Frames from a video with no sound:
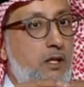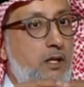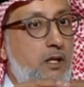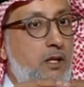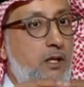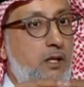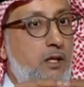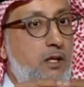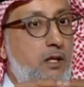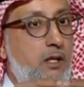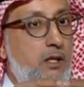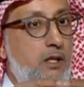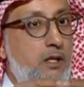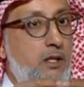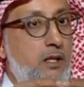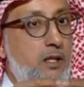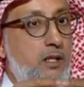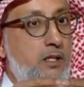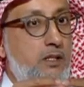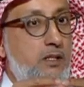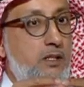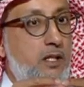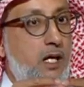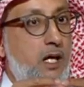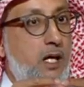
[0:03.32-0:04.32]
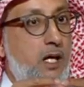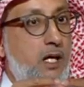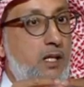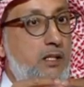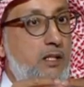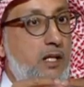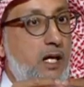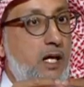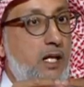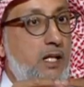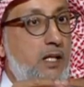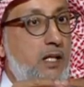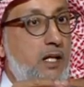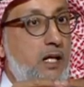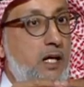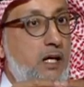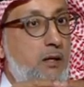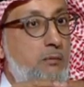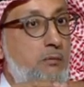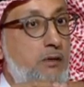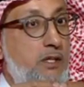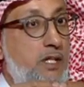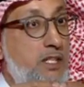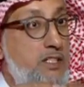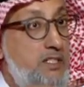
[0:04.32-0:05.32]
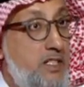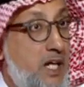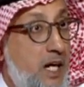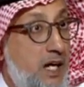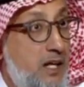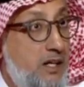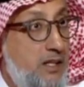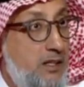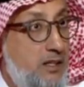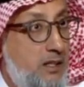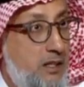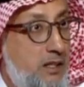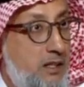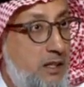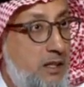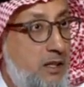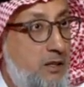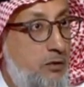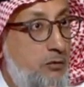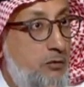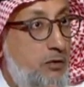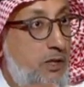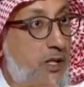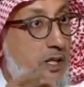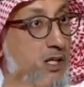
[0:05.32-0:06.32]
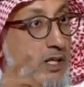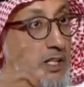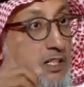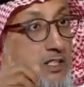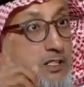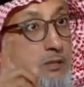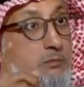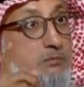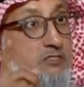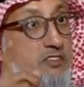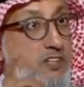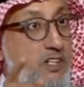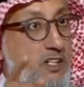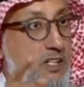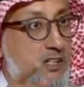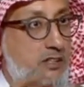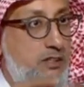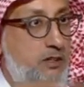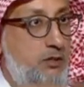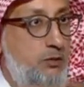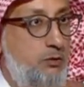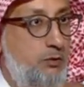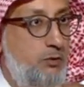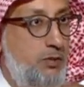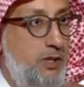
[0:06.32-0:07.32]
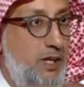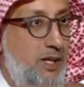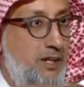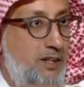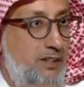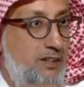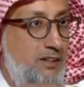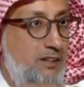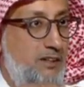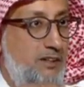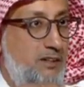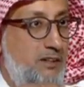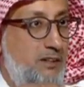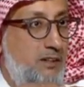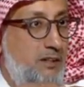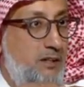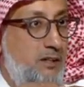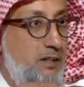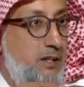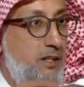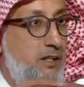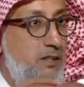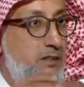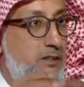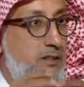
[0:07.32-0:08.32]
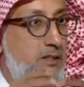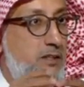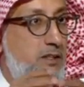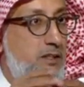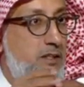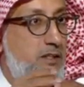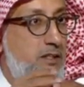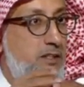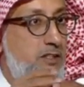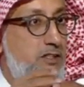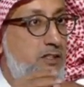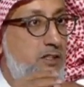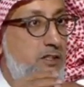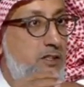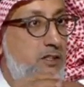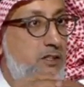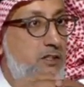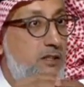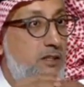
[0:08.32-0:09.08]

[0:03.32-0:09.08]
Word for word: آه، يعني تعلق بنجاحك ولكن ليس بفكرتك الأولى يعني تعلق